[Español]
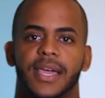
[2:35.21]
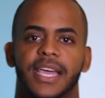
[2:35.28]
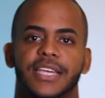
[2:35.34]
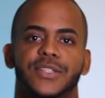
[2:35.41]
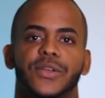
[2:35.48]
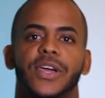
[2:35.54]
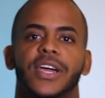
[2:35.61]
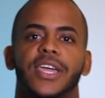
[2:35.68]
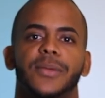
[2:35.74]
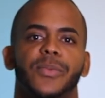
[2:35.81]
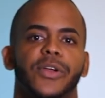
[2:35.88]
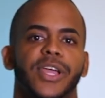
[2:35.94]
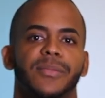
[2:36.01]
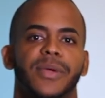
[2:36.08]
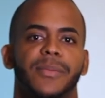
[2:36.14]
Estoy aquí
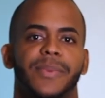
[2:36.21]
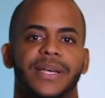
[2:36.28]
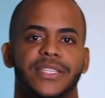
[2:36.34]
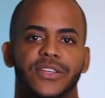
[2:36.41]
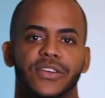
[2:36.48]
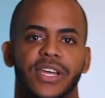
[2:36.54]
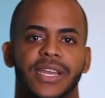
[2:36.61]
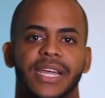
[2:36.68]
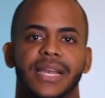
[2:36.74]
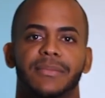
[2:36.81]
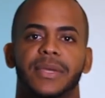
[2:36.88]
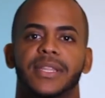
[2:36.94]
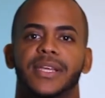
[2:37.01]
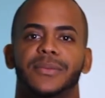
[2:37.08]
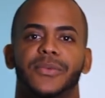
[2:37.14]
porque me apasiona
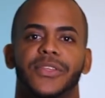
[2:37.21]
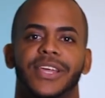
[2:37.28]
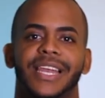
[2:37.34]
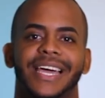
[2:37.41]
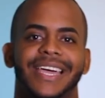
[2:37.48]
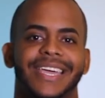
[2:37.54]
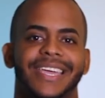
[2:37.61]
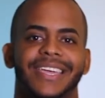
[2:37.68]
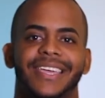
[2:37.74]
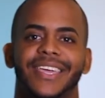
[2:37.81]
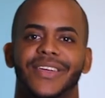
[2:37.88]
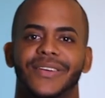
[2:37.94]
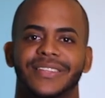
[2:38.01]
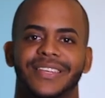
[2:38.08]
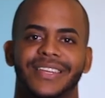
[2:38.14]
realmente el modelaje y
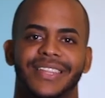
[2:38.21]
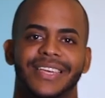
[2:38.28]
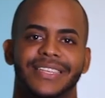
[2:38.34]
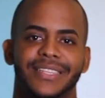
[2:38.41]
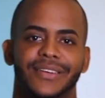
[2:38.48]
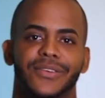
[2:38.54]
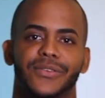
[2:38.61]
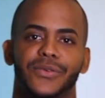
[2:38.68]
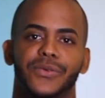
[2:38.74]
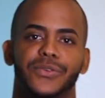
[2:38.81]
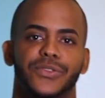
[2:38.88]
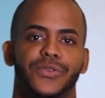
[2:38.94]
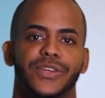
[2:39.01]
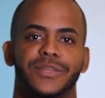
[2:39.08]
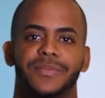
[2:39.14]
quiero hacer de este
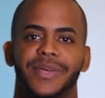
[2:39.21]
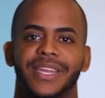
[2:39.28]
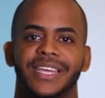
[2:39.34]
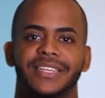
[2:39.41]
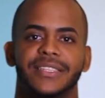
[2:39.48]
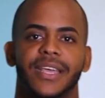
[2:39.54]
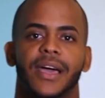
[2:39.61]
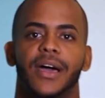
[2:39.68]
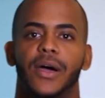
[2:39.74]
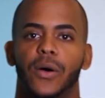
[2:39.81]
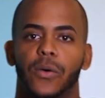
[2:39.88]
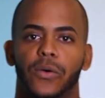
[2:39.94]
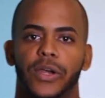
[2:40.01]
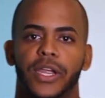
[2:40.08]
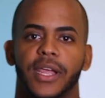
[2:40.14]
concurso una experiencia
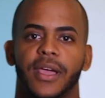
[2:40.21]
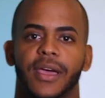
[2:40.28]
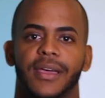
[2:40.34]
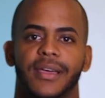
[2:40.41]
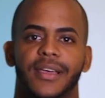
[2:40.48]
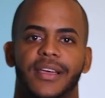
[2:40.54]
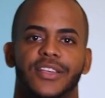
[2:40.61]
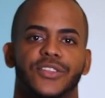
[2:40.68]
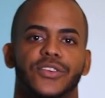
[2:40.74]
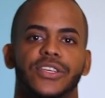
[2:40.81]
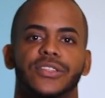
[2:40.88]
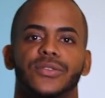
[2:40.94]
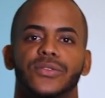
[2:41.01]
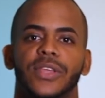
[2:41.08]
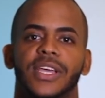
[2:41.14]
única. Soy
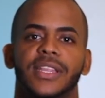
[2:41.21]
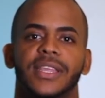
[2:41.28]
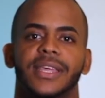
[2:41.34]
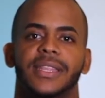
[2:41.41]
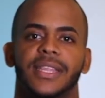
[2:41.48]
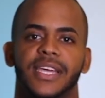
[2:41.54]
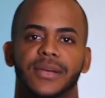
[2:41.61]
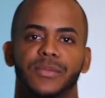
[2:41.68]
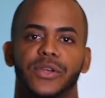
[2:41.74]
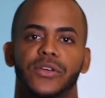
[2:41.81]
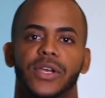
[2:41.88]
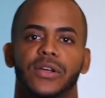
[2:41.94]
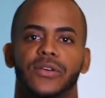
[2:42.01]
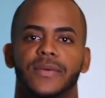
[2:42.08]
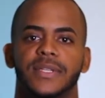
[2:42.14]
estudiante de término
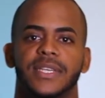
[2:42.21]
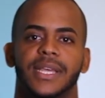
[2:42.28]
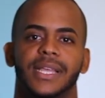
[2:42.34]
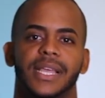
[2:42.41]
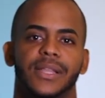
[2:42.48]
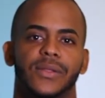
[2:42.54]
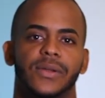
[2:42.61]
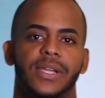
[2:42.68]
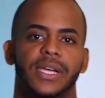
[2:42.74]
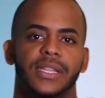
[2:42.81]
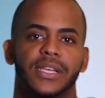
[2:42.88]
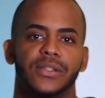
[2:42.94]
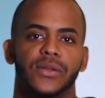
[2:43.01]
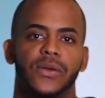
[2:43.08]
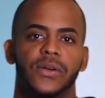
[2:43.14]
en la Universidad Católica
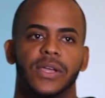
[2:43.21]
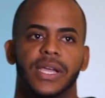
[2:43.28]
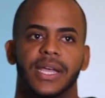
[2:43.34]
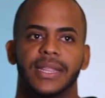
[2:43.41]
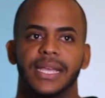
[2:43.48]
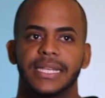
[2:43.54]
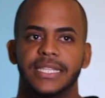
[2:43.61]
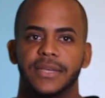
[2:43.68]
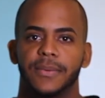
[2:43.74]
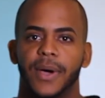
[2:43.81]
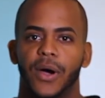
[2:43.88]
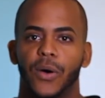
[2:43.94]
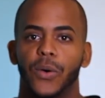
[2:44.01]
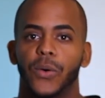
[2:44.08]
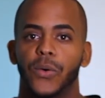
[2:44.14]
Tecnológica del
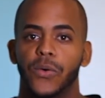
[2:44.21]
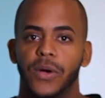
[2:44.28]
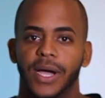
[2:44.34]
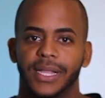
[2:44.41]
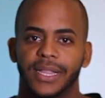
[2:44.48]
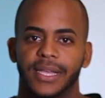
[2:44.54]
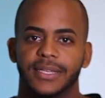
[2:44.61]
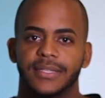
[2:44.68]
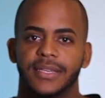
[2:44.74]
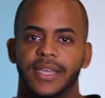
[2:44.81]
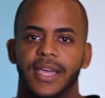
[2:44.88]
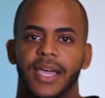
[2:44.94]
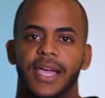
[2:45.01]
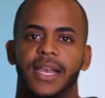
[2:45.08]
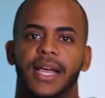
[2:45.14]
Cibao, UCATESI,
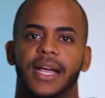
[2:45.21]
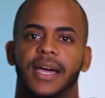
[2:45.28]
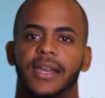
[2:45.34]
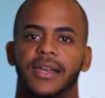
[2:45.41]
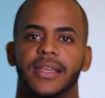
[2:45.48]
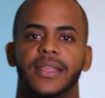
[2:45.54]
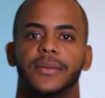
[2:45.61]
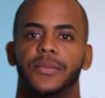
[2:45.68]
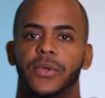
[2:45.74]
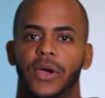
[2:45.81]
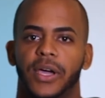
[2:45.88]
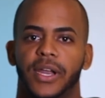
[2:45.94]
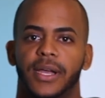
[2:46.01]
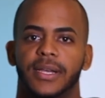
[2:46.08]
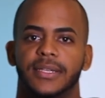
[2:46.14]
en la carrera de
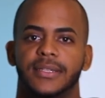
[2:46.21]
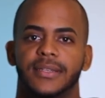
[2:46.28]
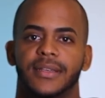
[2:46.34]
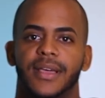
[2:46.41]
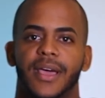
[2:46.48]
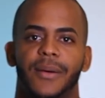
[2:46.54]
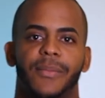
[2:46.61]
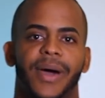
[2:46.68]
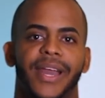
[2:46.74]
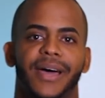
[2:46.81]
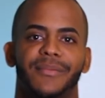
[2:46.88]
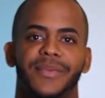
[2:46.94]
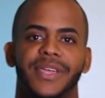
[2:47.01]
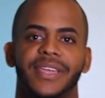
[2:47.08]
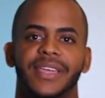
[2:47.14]
bioanálisis.
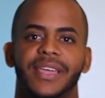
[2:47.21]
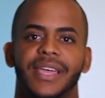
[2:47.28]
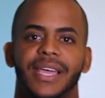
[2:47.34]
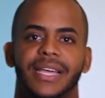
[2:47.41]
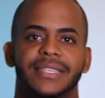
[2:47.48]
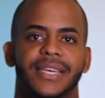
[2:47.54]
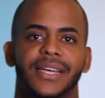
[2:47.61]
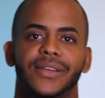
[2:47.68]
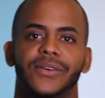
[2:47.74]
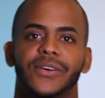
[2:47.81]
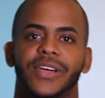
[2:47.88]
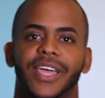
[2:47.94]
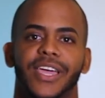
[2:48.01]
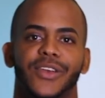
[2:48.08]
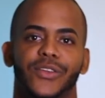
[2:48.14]
Para mí es
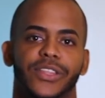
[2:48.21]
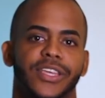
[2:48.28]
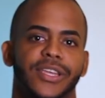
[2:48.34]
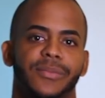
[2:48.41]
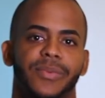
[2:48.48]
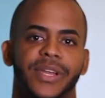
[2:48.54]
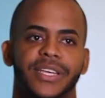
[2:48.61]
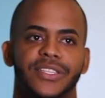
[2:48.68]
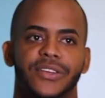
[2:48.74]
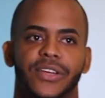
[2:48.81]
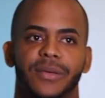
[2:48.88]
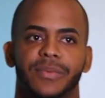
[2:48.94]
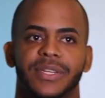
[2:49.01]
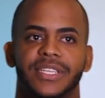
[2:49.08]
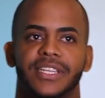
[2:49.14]
algo que no tiene precio
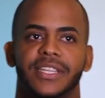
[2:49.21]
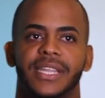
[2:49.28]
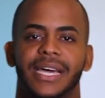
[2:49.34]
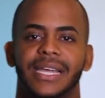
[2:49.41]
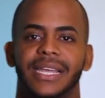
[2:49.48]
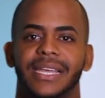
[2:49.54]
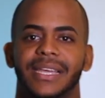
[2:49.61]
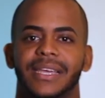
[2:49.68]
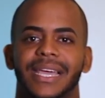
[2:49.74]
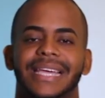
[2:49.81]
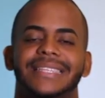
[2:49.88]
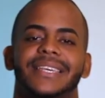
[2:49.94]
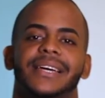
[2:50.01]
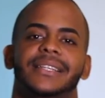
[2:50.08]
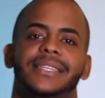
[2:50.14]
representar y
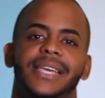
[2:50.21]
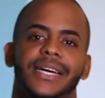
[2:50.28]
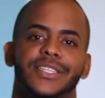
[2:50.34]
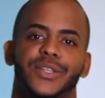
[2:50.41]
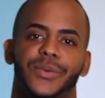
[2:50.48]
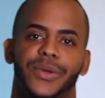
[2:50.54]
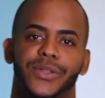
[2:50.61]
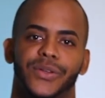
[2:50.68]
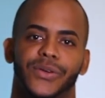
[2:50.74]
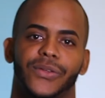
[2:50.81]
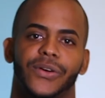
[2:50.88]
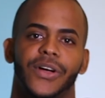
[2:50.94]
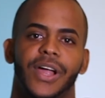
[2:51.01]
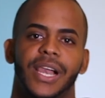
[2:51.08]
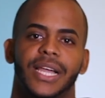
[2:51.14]
exaltar sobre
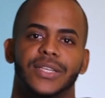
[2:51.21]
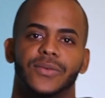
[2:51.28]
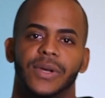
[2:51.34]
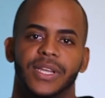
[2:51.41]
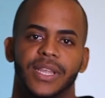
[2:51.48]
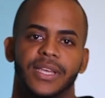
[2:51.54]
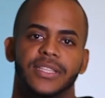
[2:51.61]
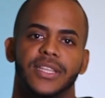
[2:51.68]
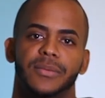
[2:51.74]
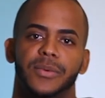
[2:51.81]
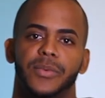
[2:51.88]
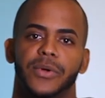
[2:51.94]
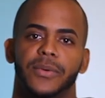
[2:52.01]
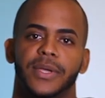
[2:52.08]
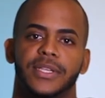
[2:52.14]
todo las cualidades de mi
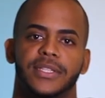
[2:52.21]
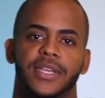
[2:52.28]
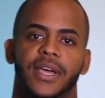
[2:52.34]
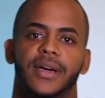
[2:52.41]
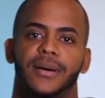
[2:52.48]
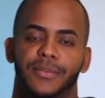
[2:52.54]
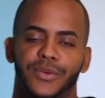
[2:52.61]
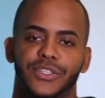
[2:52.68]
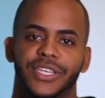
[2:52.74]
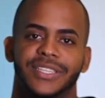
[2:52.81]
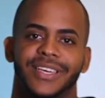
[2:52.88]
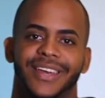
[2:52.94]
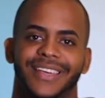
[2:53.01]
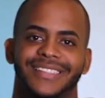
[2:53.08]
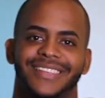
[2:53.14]
provincia.
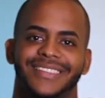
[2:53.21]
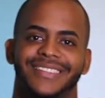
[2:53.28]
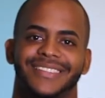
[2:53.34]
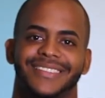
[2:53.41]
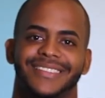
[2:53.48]
Muchas gracias.